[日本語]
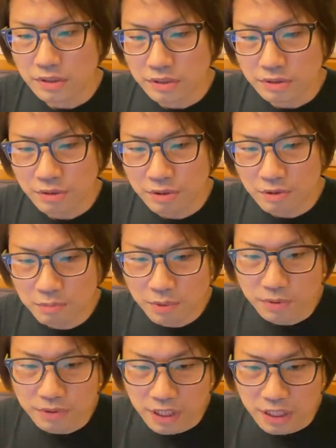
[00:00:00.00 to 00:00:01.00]
それは
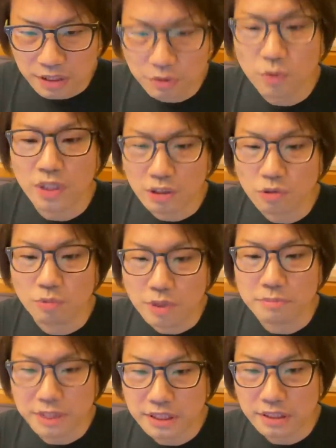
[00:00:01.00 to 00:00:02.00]
僕ね、そうだと思
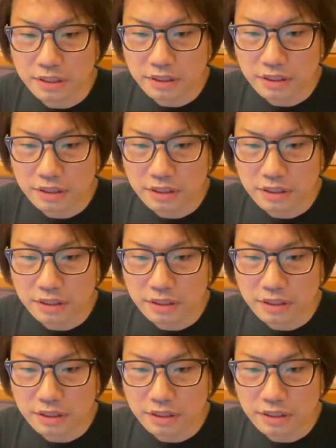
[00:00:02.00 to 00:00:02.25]
います。